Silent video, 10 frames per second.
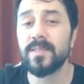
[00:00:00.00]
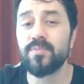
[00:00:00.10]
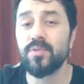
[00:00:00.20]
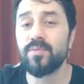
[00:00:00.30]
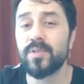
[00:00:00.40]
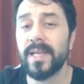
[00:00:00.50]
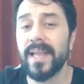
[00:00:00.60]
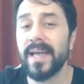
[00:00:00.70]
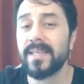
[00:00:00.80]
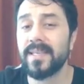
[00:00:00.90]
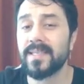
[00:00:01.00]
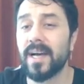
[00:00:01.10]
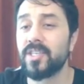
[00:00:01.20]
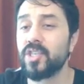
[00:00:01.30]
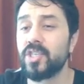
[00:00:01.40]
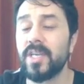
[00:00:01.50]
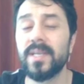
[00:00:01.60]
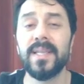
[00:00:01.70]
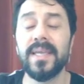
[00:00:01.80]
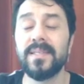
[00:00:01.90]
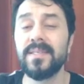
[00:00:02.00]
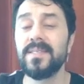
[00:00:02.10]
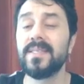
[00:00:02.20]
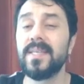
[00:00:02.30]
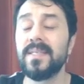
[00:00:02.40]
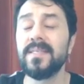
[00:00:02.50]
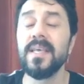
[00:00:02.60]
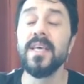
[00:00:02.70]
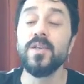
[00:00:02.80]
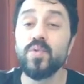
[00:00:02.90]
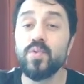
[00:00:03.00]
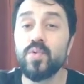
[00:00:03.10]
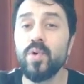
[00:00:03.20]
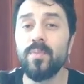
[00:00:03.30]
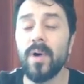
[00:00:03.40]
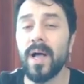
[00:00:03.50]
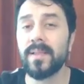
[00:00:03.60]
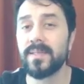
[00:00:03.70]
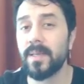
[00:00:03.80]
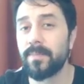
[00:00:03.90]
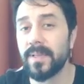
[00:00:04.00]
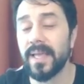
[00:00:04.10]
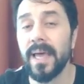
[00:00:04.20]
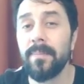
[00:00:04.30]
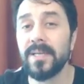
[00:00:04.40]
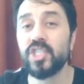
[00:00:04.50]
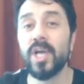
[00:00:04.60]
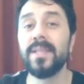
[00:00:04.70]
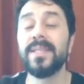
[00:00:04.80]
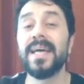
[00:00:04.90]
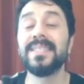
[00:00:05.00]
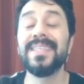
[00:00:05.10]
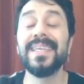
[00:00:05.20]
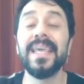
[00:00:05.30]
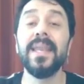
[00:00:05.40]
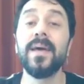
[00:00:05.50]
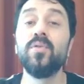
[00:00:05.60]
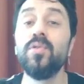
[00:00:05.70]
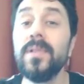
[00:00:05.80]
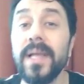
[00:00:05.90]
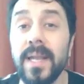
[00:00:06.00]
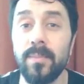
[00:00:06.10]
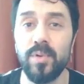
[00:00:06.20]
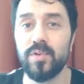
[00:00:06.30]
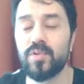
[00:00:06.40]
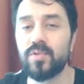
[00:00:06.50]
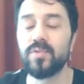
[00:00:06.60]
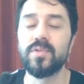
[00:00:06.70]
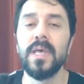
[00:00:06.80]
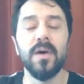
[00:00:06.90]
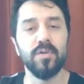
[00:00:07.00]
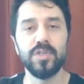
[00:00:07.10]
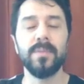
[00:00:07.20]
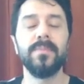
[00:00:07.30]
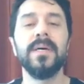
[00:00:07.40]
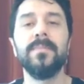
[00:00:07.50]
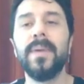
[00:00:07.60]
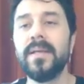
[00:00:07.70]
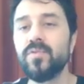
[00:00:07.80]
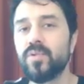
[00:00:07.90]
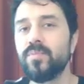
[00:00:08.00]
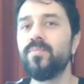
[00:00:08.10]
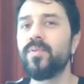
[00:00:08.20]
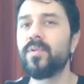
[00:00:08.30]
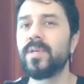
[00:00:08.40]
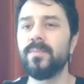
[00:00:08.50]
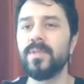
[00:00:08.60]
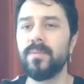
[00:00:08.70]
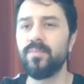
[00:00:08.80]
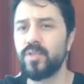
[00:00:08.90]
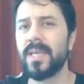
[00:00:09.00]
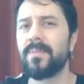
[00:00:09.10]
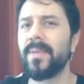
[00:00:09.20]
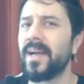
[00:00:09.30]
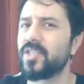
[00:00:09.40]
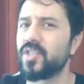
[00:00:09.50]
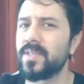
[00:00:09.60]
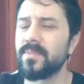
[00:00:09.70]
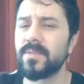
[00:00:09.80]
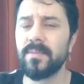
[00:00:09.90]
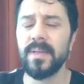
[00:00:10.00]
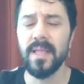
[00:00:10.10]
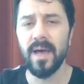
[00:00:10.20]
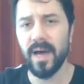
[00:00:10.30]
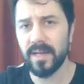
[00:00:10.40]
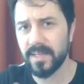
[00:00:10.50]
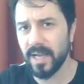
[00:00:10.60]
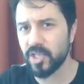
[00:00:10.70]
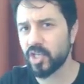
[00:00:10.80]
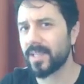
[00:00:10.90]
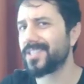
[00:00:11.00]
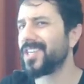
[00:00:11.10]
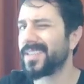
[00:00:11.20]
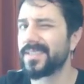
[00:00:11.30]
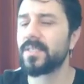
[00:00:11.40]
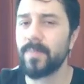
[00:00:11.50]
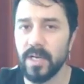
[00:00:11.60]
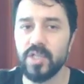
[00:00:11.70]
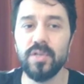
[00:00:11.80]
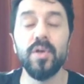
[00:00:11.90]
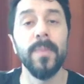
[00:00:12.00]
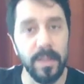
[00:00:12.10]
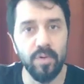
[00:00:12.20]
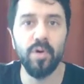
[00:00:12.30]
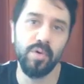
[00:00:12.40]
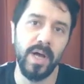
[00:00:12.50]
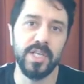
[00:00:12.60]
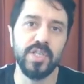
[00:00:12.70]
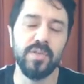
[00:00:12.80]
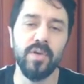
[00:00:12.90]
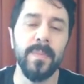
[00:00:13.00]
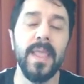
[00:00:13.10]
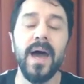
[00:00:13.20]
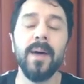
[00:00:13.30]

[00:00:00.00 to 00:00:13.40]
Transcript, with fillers: siz bunu buradan herkese açık şekle getirirseniz Zoom Zoom altyapılı EBA canlı derste gene kullanamıyorsunuz. Hocam e, ben Zoom'un programında bu sekmeyi açtığım zaman artık aşağıda chat kısmı açılıyor. Doğru açılıyor